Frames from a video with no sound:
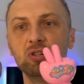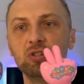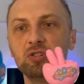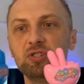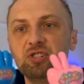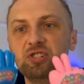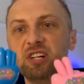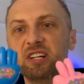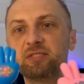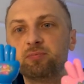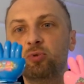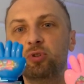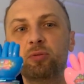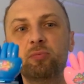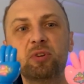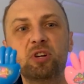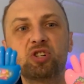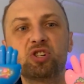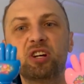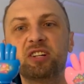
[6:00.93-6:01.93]
Сейчас
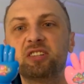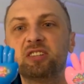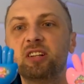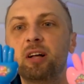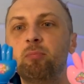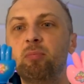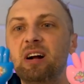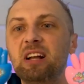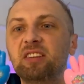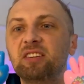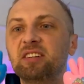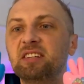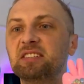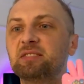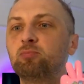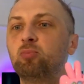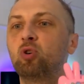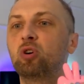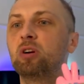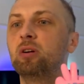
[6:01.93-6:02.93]
будем решать глобальные
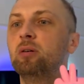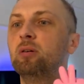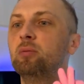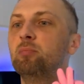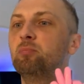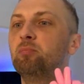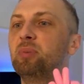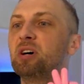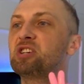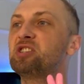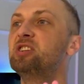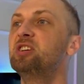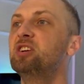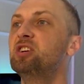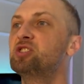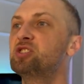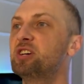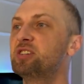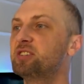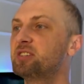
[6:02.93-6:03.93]
споры. Пошли
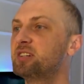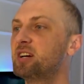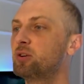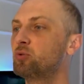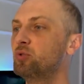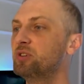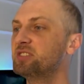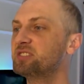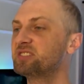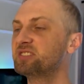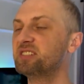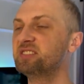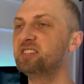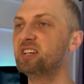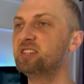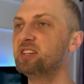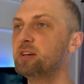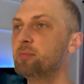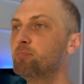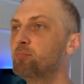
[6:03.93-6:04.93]
решать, какой из
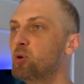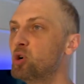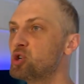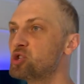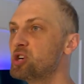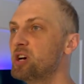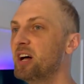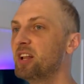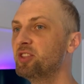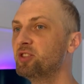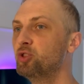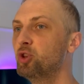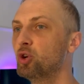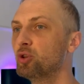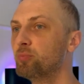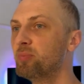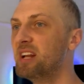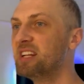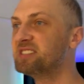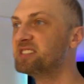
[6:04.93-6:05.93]
соседей больше
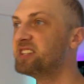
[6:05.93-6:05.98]
гандон, блядь, с